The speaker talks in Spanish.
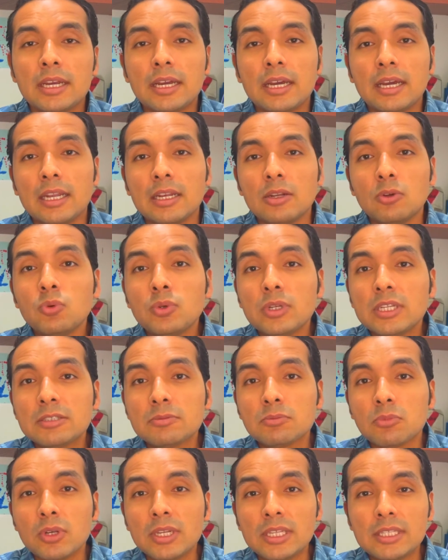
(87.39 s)
algunas
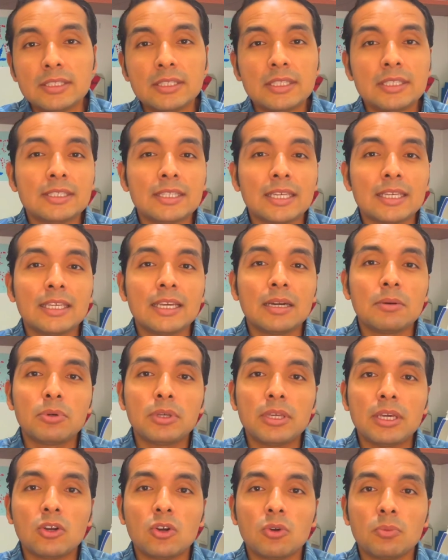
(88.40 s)
molestias que ya voy
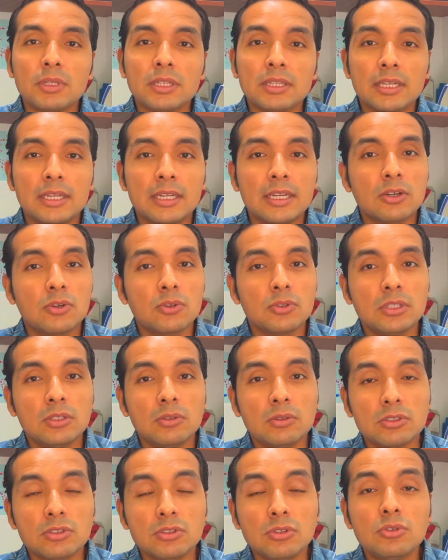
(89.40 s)
a comentar a
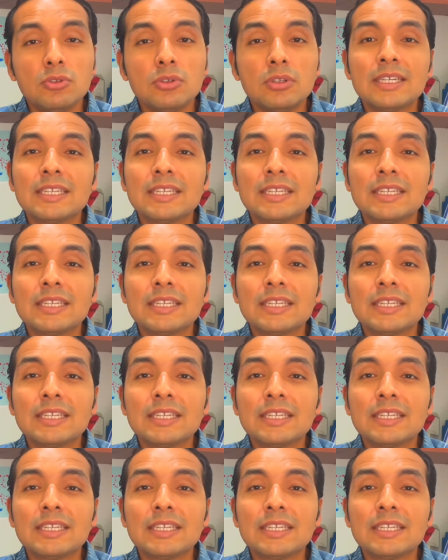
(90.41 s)
continuación.